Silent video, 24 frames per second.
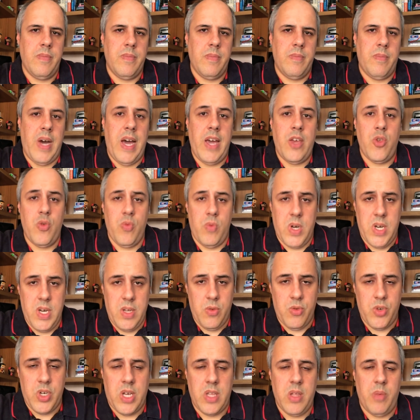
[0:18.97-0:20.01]
mais de um
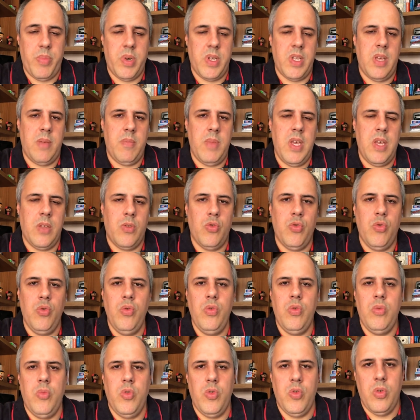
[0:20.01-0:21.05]
ano já de pandemia,
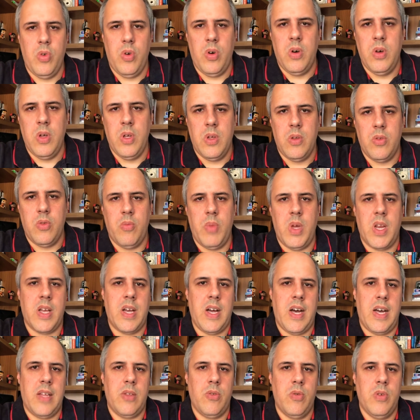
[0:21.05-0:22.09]
tudo mudou no
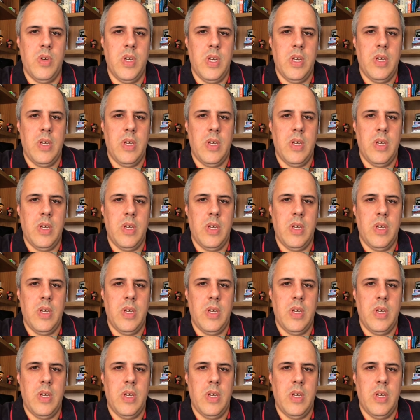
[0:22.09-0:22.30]
mercado